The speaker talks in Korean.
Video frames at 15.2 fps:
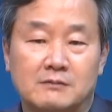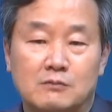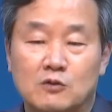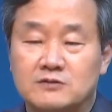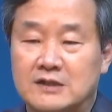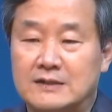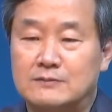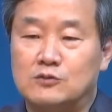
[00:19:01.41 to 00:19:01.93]

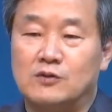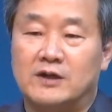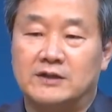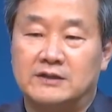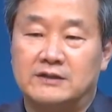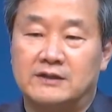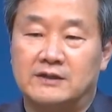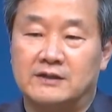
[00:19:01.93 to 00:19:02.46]
목사님도
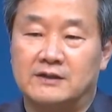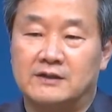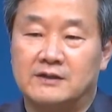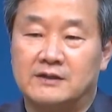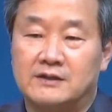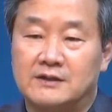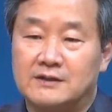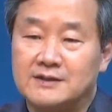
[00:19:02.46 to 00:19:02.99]
아닌데,
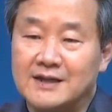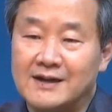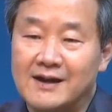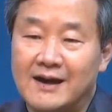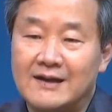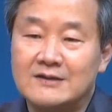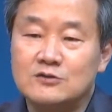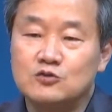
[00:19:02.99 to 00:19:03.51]
그냥
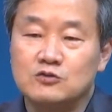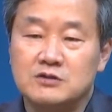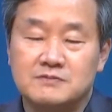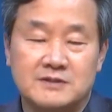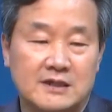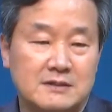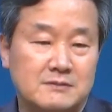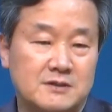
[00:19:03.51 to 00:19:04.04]
안수
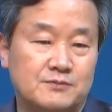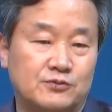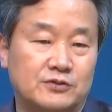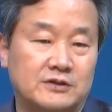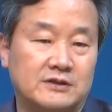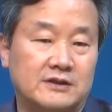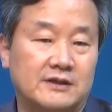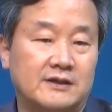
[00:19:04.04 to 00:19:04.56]
집사님일
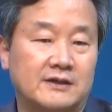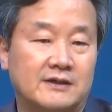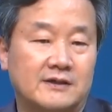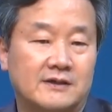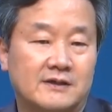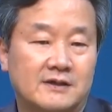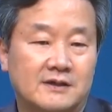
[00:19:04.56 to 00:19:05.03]
뿐인데,